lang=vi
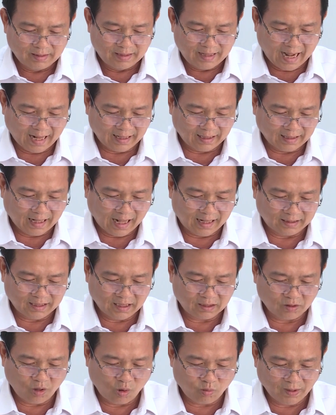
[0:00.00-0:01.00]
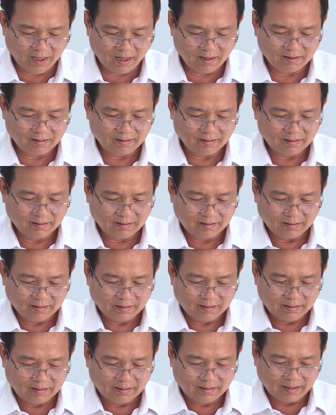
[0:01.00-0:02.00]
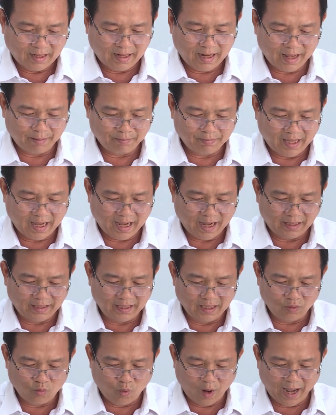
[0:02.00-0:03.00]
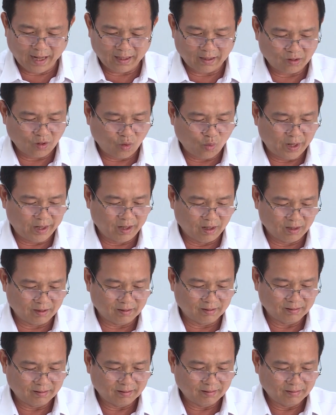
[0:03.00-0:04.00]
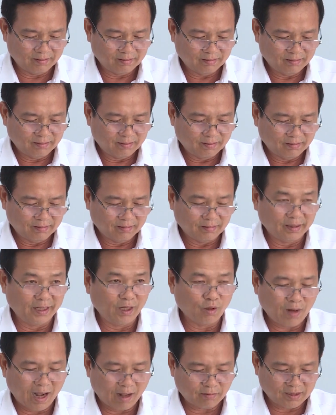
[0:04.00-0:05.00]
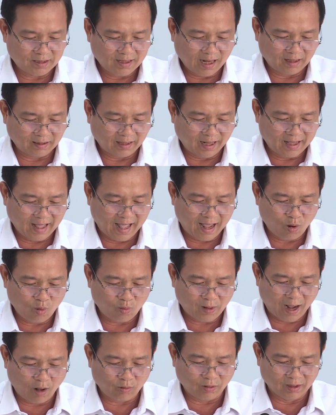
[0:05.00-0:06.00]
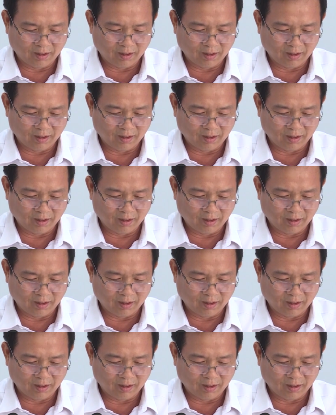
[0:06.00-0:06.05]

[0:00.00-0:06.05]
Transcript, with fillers: giành thành tích tốt nhất để đem về vinh quang cho quê hương, nêu cao tinh thần thể thao cao